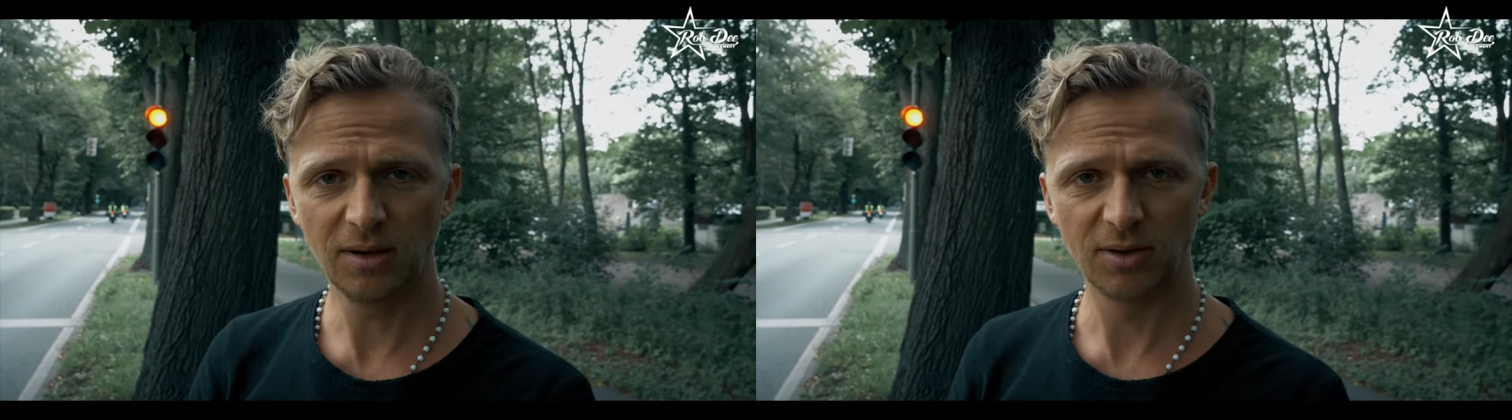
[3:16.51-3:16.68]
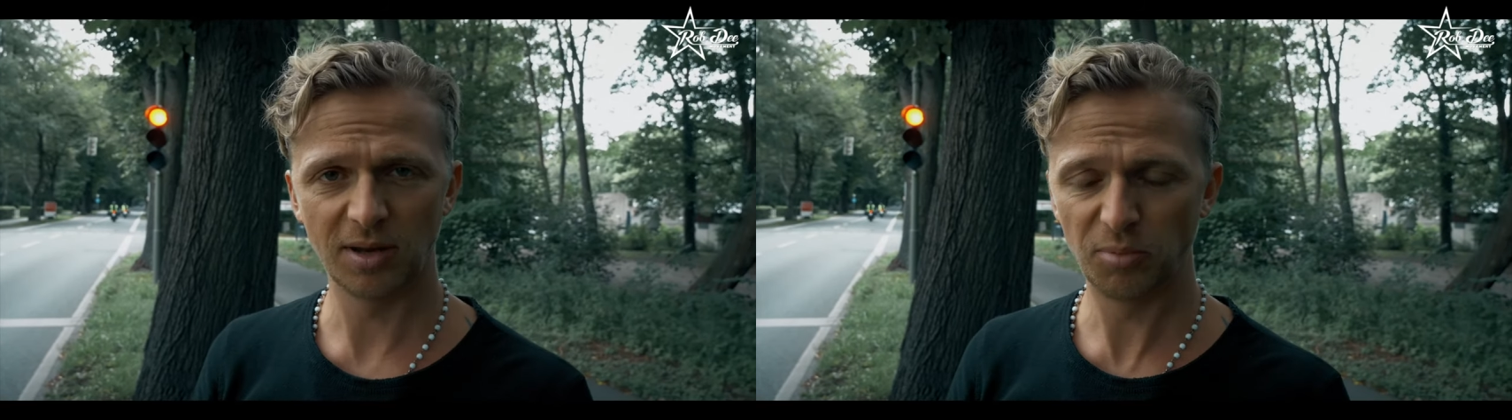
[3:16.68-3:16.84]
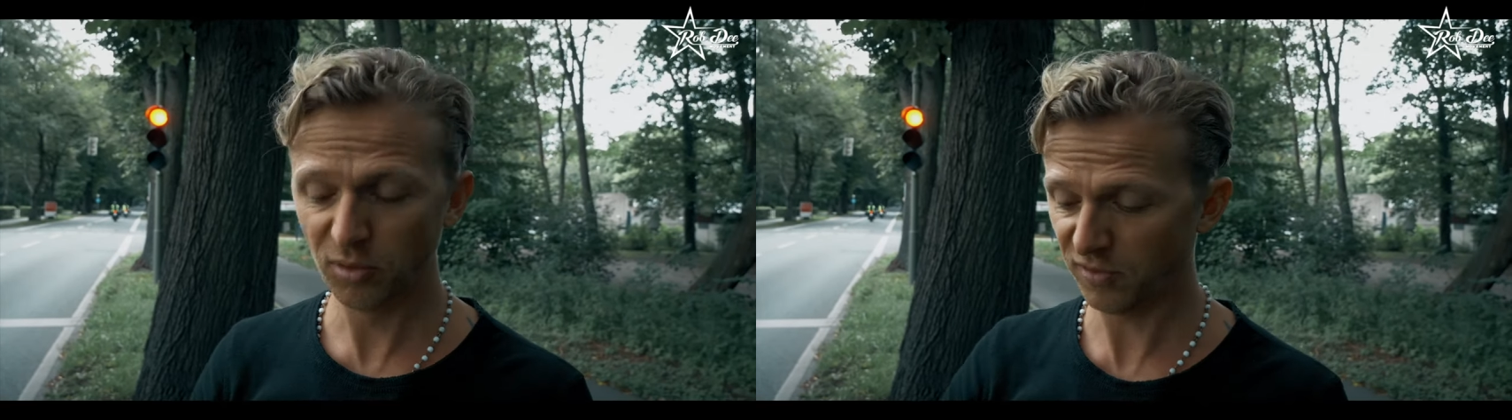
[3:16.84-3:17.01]
und
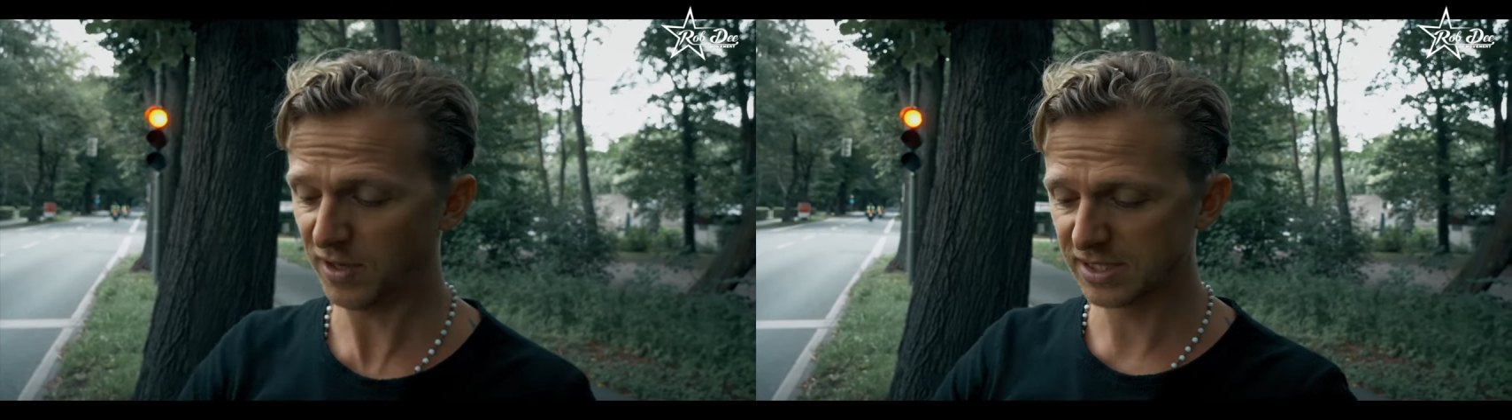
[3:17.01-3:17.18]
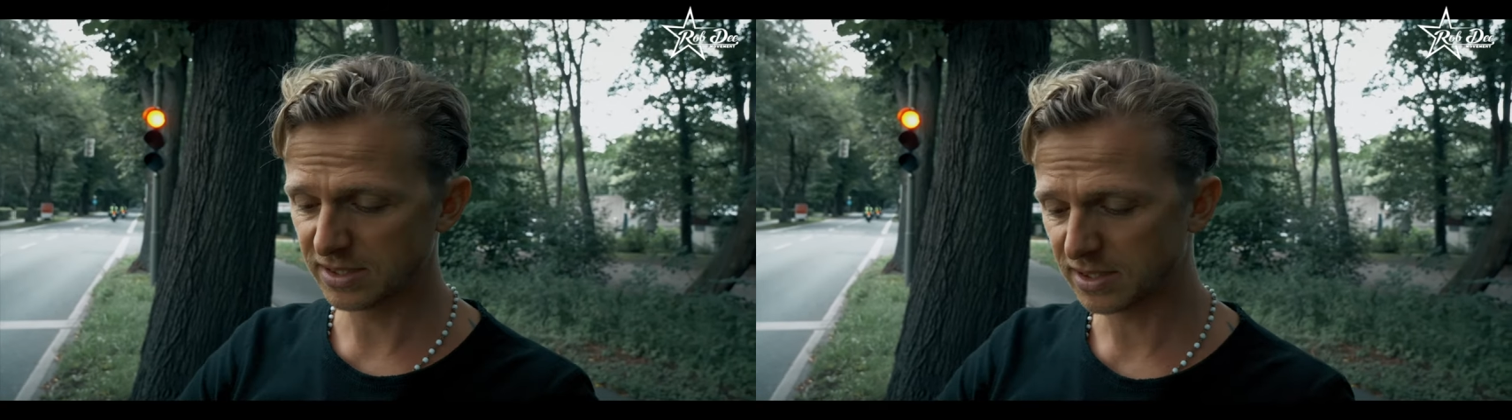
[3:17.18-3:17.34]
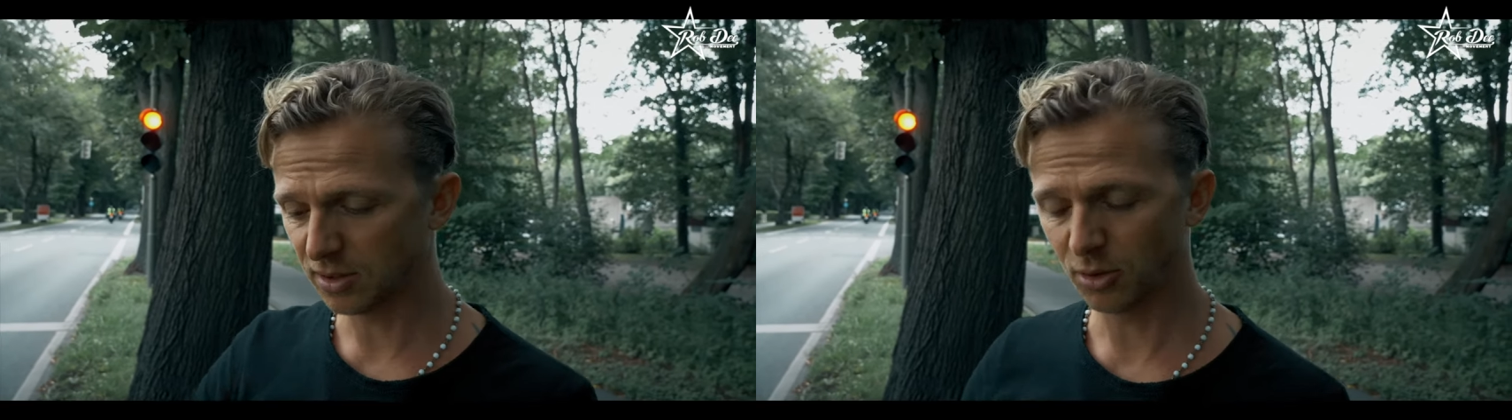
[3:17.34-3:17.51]
der Prüfer, der
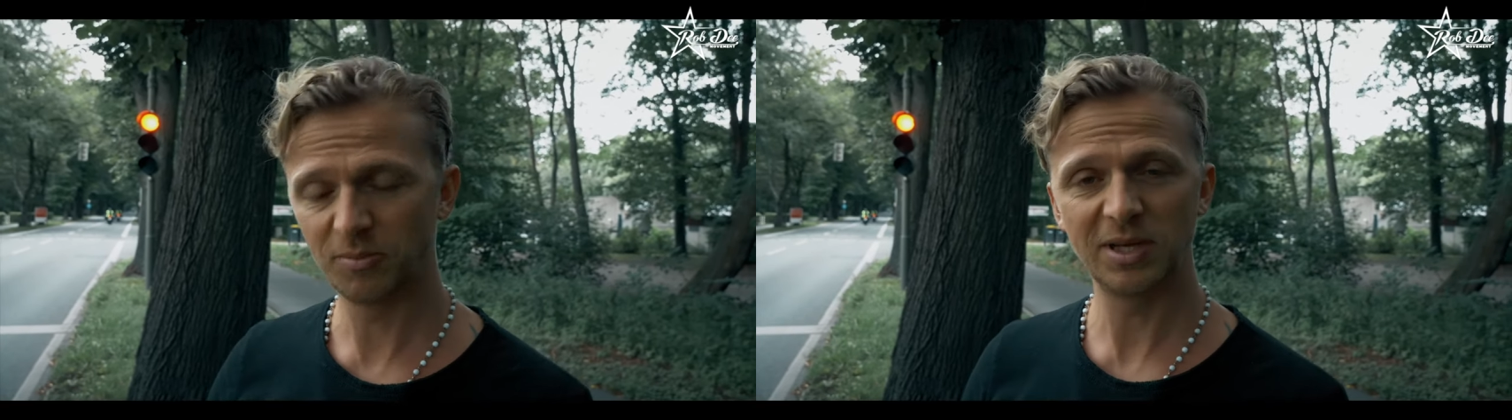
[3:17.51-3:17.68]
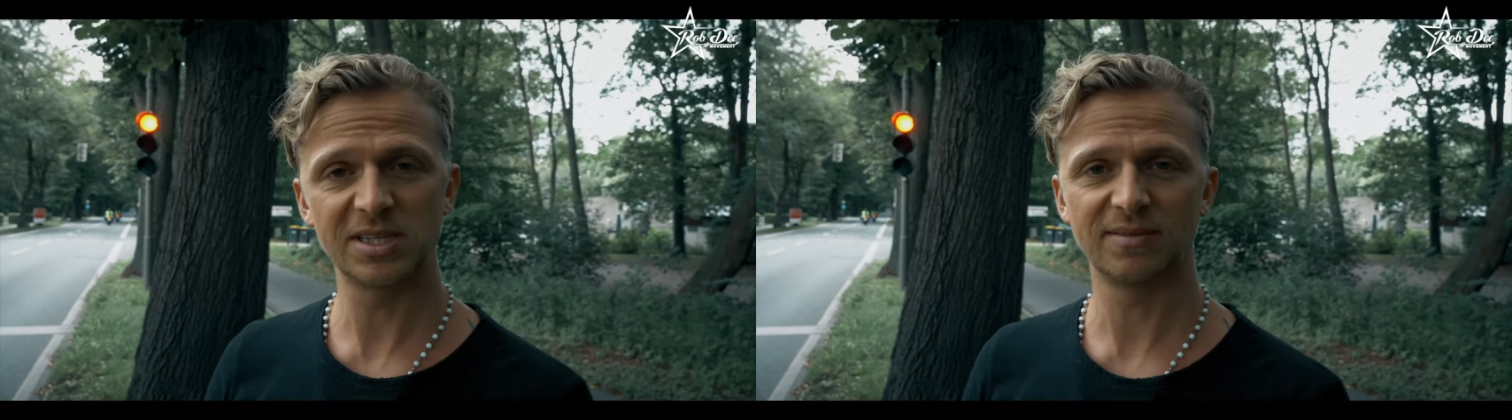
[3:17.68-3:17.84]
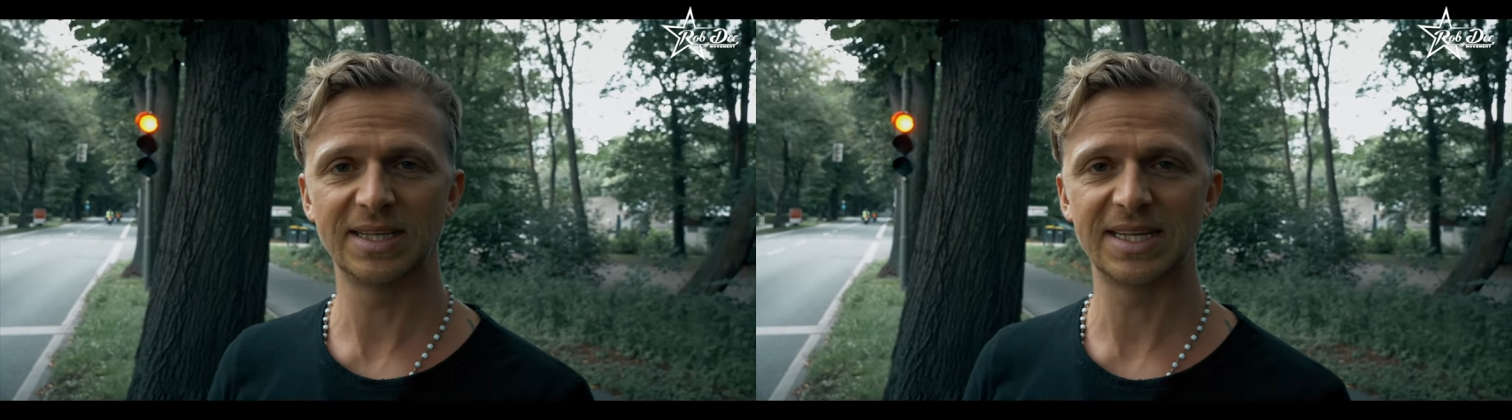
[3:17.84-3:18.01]
sitzt ja noch einen
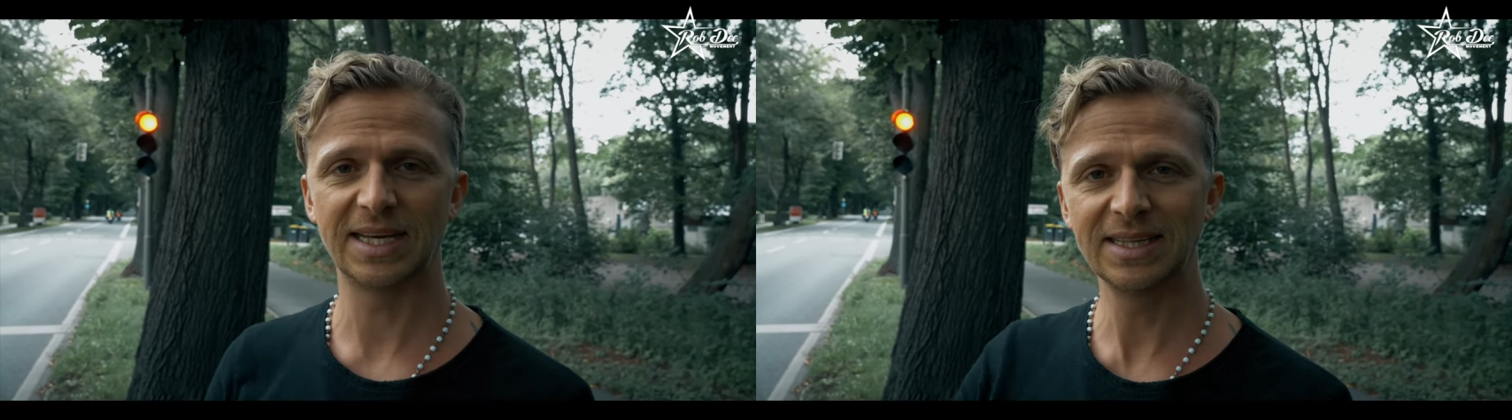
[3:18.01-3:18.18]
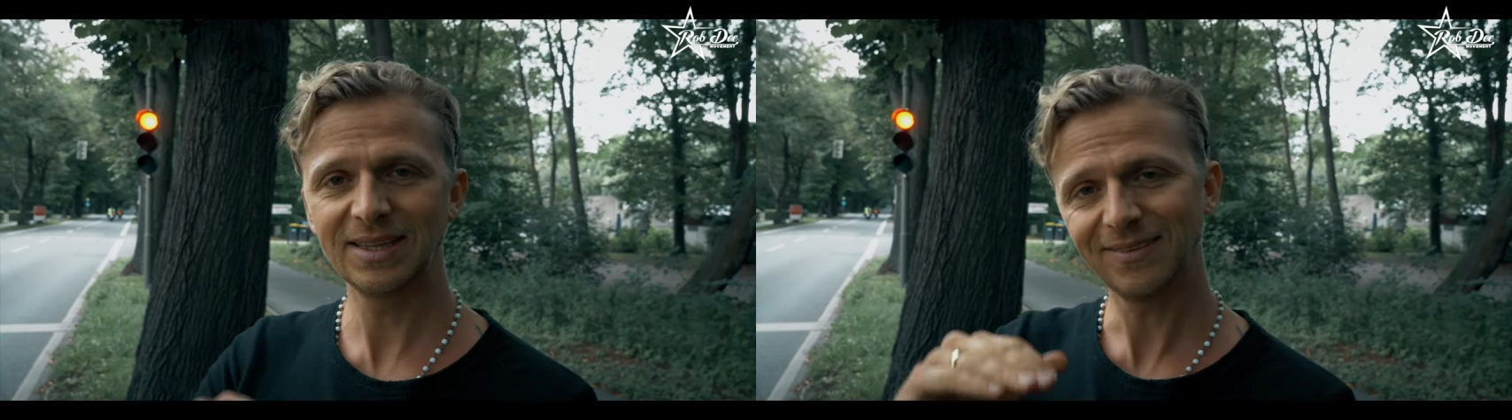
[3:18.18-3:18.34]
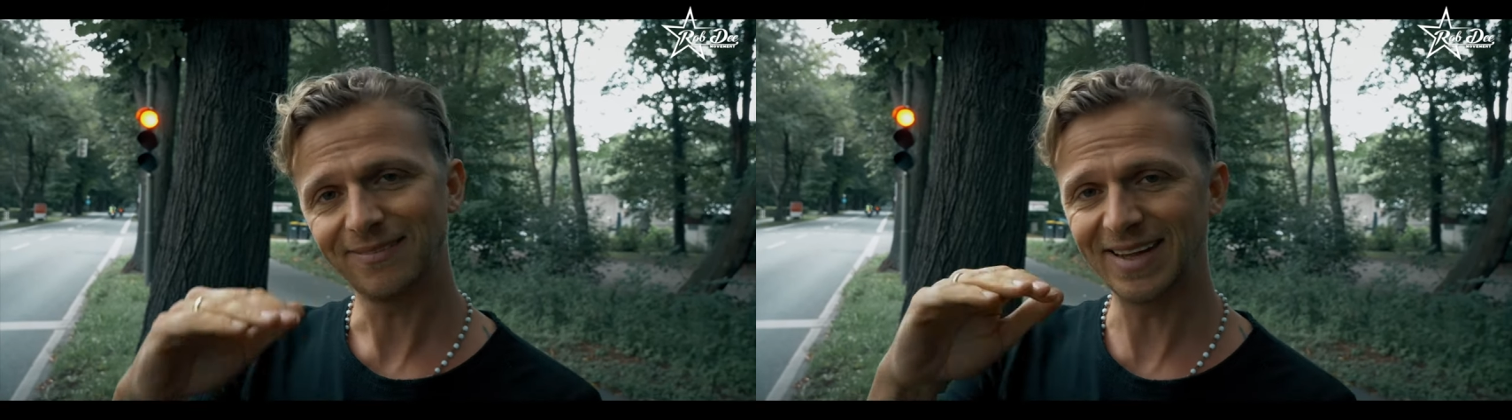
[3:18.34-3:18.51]
Meter weiter hinten,